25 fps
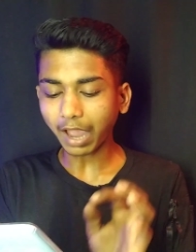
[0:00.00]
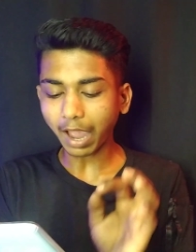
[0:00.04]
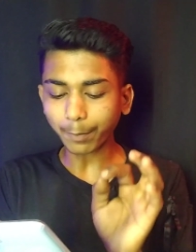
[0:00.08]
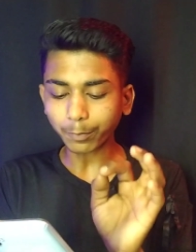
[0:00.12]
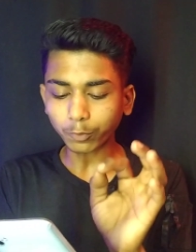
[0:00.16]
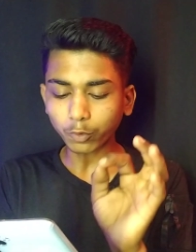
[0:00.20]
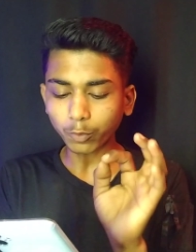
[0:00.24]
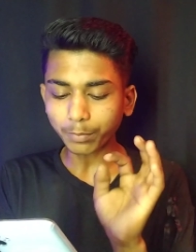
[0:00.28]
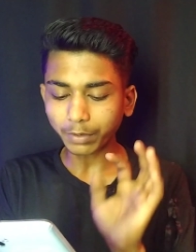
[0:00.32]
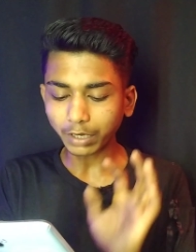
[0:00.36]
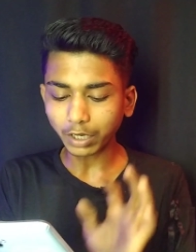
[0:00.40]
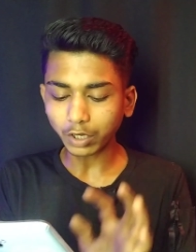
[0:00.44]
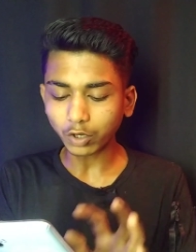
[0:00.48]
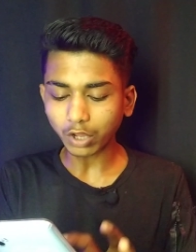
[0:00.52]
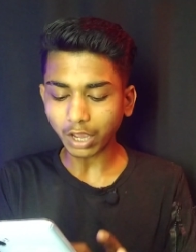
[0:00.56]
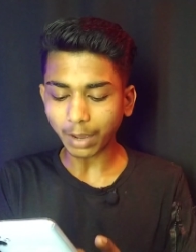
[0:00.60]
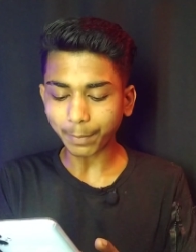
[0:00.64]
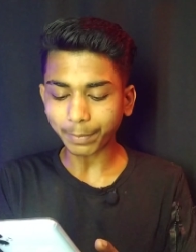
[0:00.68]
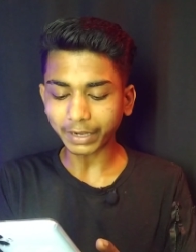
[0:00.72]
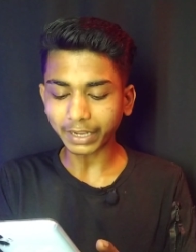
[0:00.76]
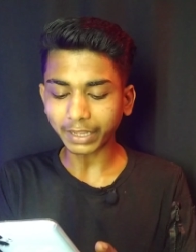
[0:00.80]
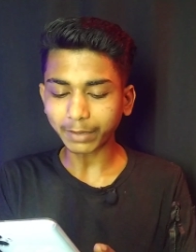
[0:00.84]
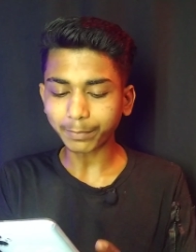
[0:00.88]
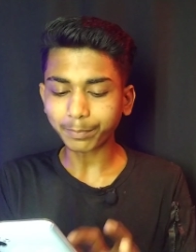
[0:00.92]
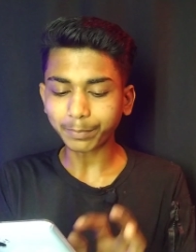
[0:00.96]
आपको वीडियो यहाँ
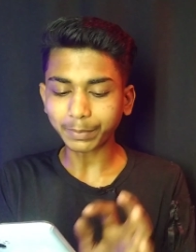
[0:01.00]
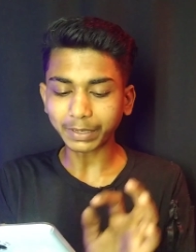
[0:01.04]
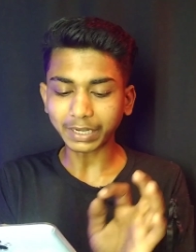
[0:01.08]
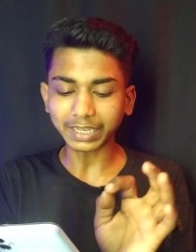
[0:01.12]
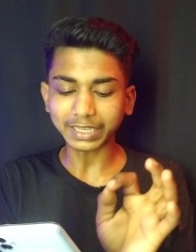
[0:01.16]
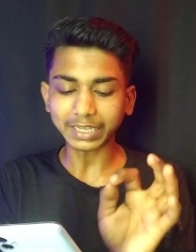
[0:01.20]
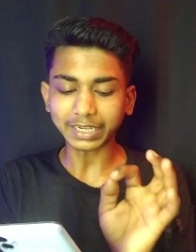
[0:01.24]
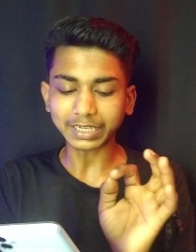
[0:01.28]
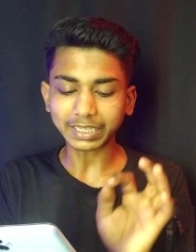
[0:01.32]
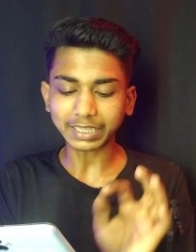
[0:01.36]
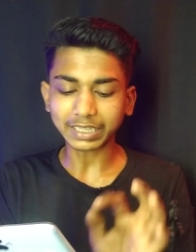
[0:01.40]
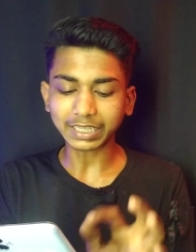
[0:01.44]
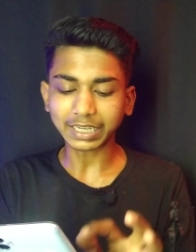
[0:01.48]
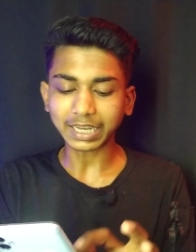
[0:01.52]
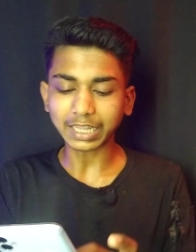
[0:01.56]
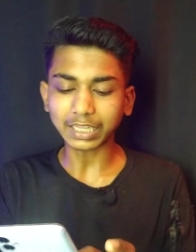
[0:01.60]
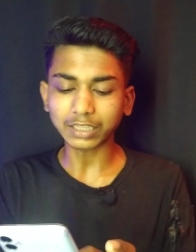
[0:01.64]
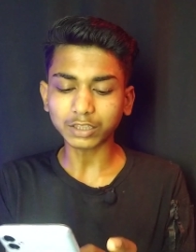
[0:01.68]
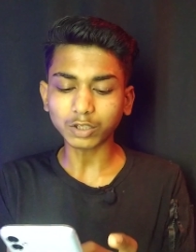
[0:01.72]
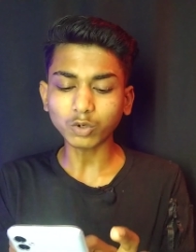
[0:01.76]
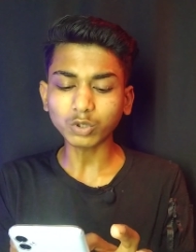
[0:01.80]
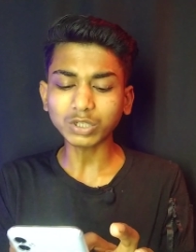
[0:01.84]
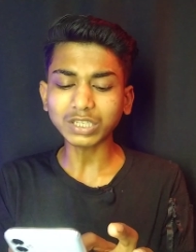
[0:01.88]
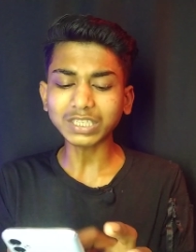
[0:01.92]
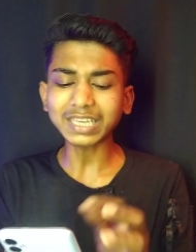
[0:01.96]
पर एक प्ले करके दिखा
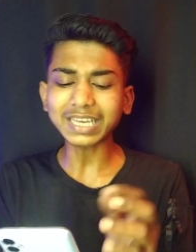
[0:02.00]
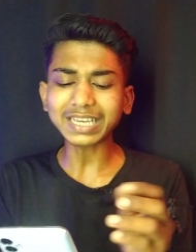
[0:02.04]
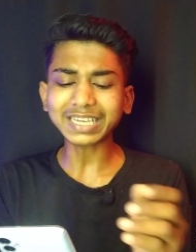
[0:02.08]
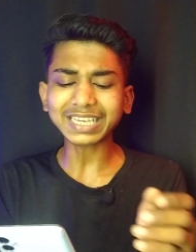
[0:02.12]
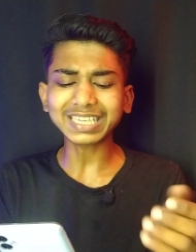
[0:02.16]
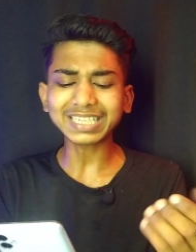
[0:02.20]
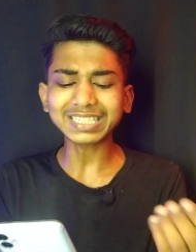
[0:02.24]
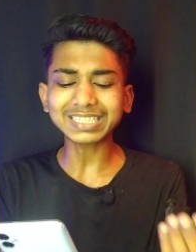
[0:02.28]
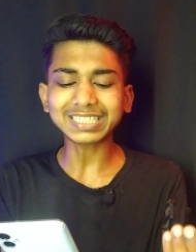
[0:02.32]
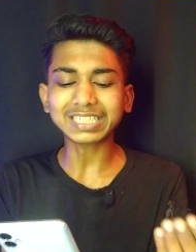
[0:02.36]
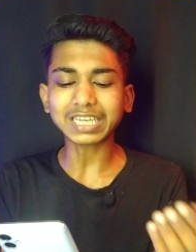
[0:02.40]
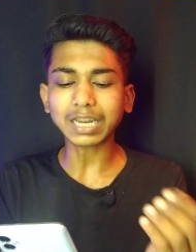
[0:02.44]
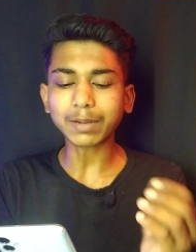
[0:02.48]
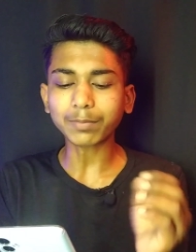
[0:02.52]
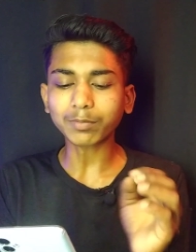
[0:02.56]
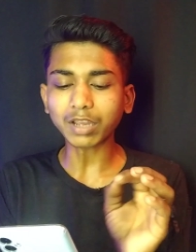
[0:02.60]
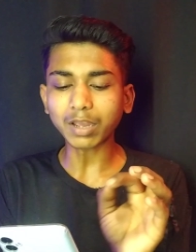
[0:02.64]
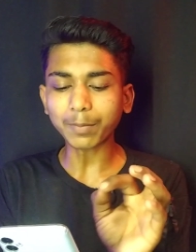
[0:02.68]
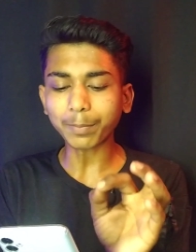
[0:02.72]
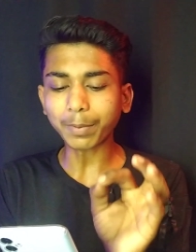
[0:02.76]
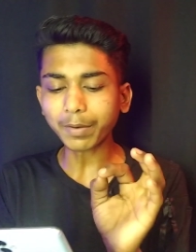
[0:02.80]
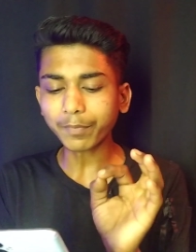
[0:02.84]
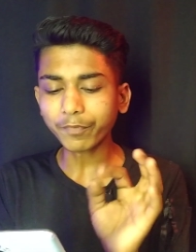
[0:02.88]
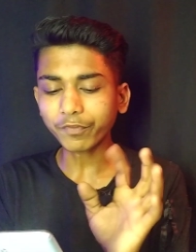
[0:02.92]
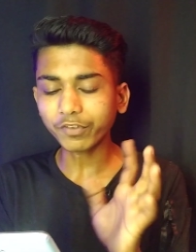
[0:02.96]
देता हूँ कि ये किस टाइप का
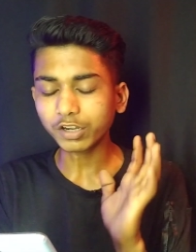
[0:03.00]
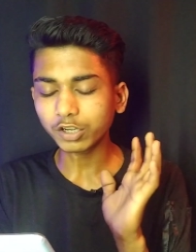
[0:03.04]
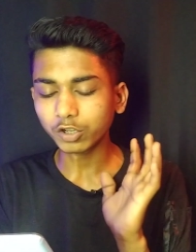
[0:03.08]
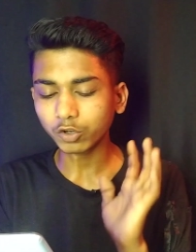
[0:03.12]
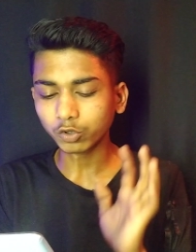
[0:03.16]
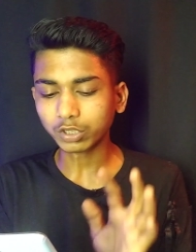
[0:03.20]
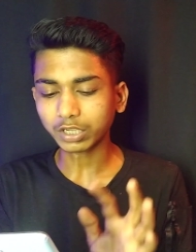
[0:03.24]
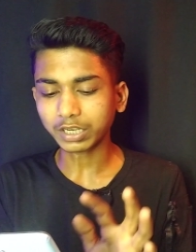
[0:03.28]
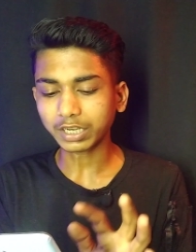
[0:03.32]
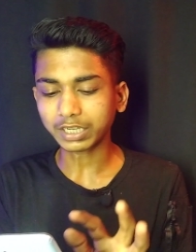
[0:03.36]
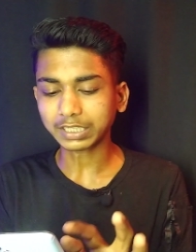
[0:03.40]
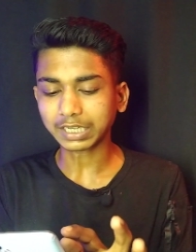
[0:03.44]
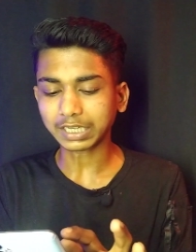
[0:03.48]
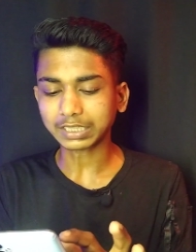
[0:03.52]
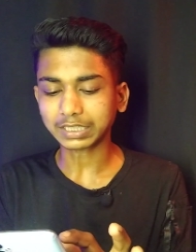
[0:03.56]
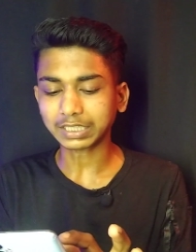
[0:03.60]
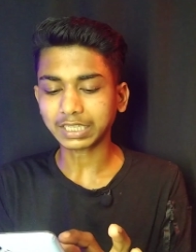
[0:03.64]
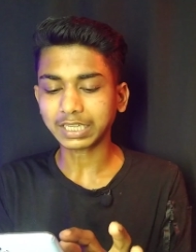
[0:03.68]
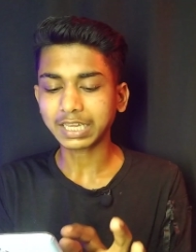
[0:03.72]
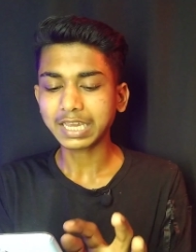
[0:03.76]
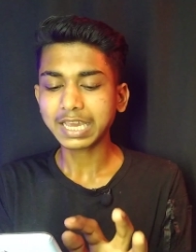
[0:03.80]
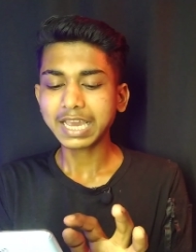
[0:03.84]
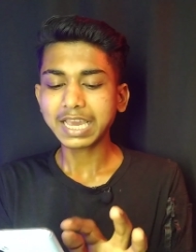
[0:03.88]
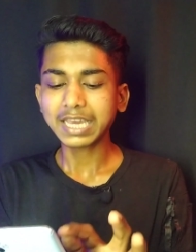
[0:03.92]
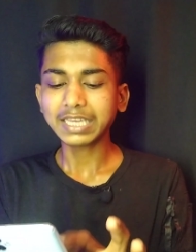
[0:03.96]
यहाँ पर वीडियो क्रिएट करते
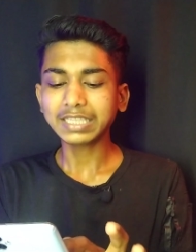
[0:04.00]
हैं